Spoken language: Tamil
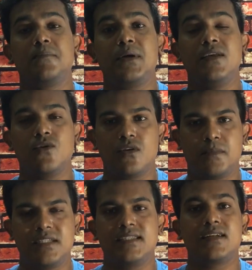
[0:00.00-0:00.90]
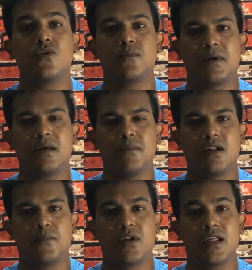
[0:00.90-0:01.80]
மிகப்பெரிய ஒரு பட்ஜெட்டில் ஒரு படம்
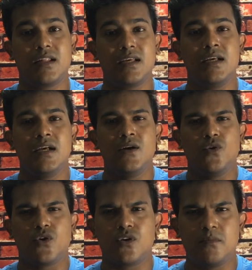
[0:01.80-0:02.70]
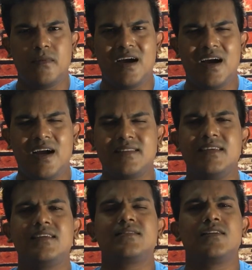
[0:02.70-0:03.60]
பண்ண போகிறாரு ஒரு ஐ
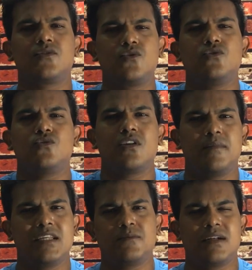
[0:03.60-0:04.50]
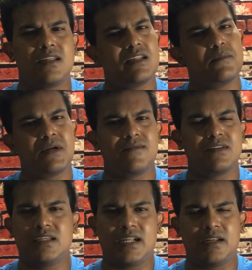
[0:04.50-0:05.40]
திங்க் இஸ் அ ட்ரூ ஸ்டோரி பேஸ்மெண்ட் தான் அந்த படம்
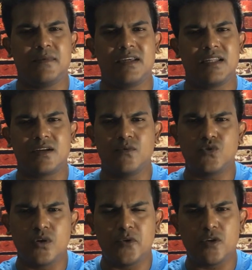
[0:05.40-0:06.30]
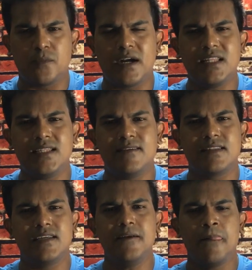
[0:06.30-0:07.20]
வந்து கண்டிப்பாக இருக்கும் ஸோ இப்படி ஒரு படத்தை
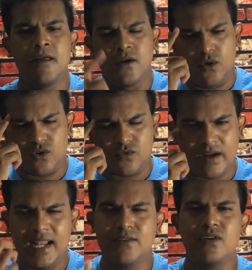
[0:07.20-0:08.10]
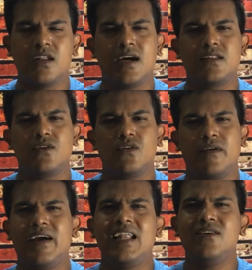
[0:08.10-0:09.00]
வந்து ஒரு வேல்யூ இல்லாத ஒரு
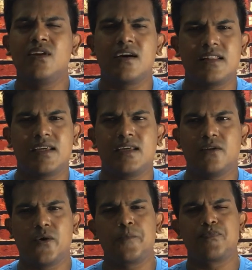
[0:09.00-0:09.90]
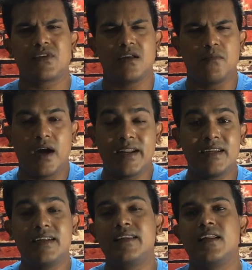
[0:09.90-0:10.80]
வேல்யூ இல்லாத ஹீரோ ஒரு
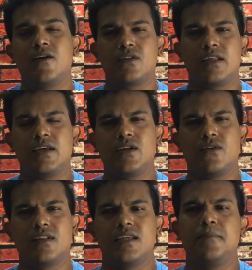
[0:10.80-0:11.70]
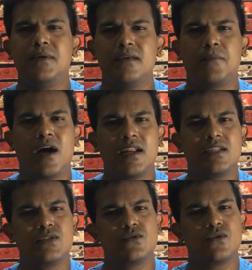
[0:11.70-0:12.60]
மார்க்கெட் இல்லாத ஒரு ஹீரோவோட வந்து எப்படி பார்
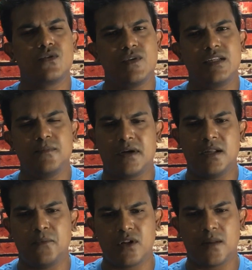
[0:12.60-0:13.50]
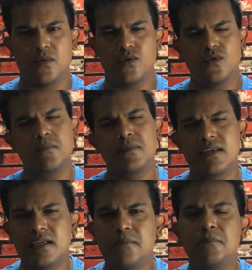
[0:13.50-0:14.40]
ரஞ்சித் வந்து வெட்டி பண்ண போகிறாருன்னு ஒரு
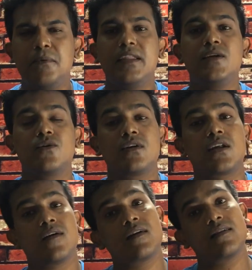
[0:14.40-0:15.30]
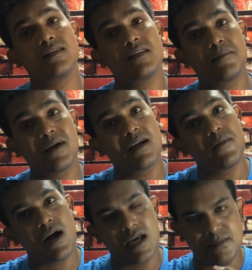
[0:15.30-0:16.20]
மிகப்பெரிய ஒரு டாக் வந்து இந்த
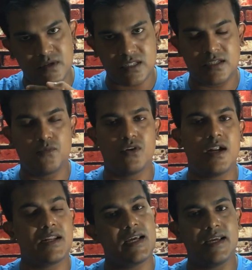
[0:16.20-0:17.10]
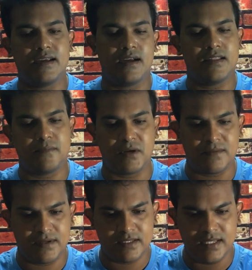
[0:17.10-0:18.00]
படம் ஆரம்பிக்கிறதுக்கு முன்னாடியே அந்த
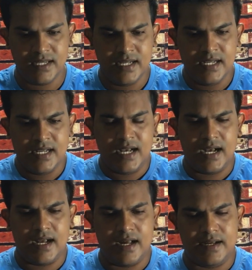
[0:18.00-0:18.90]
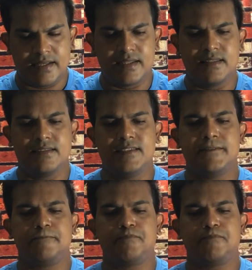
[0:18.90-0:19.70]
படம் வந்து இருந்துச்சு